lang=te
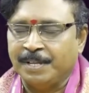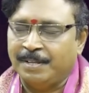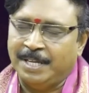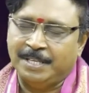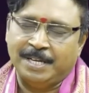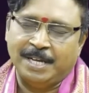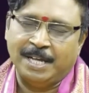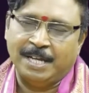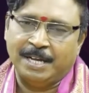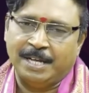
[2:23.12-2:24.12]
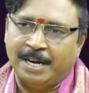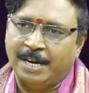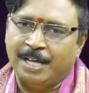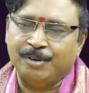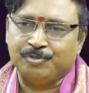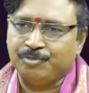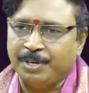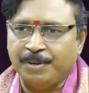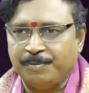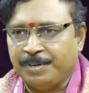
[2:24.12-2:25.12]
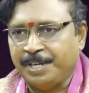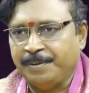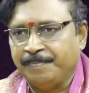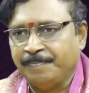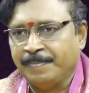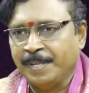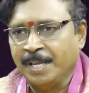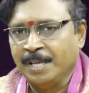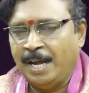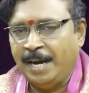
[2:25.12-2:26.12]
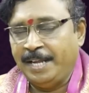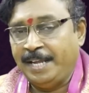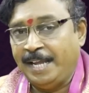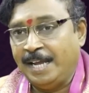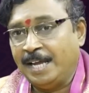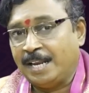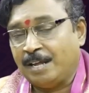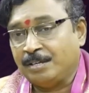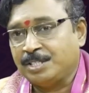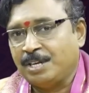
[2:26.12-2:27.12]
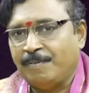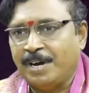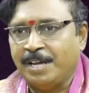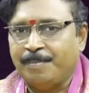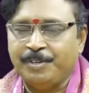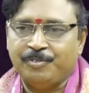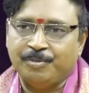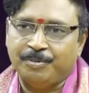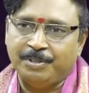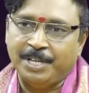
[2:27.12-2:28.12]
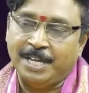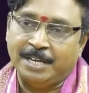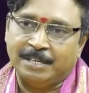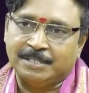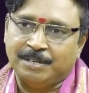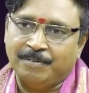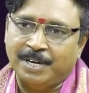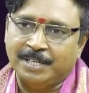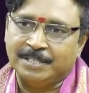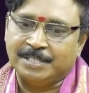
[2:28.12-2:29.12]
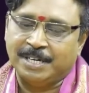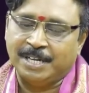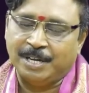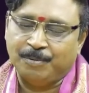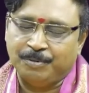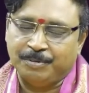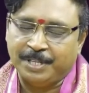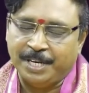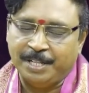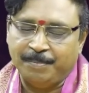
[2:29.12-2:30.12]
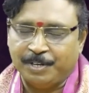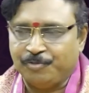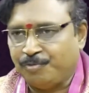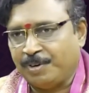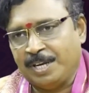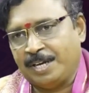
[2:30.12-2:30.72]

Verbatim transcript: సహజంగా గ్రహణాలు వస్తూనే ఉంటాయి అంటే ఏ రాసుల వాళ్ళకి మంచిగా ఉంటుంది ఏ రాసుల వాళ్ళకి చెడ్డగా ఉంటుంది అనేది మనం చూడాలి